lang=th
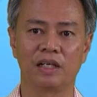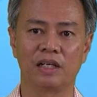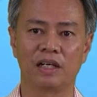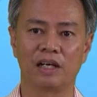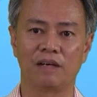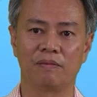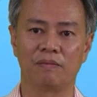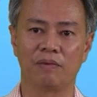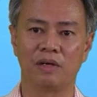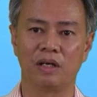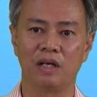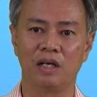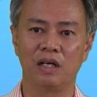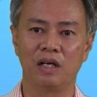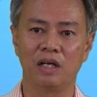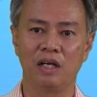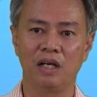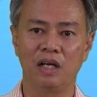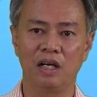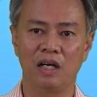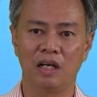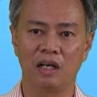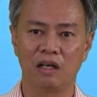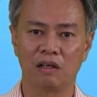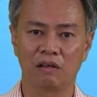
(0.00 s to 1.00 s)
นะครับ
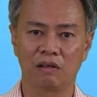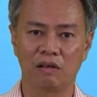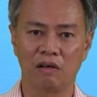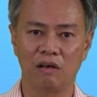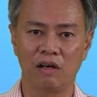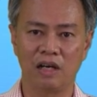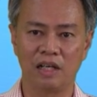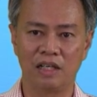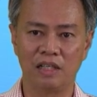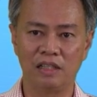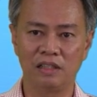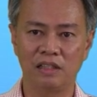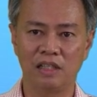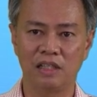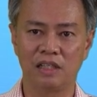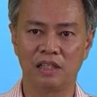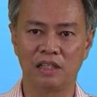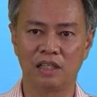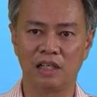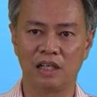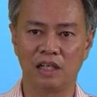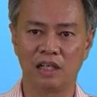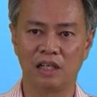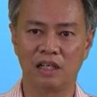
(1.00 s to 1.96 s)
แล้วก็อันที่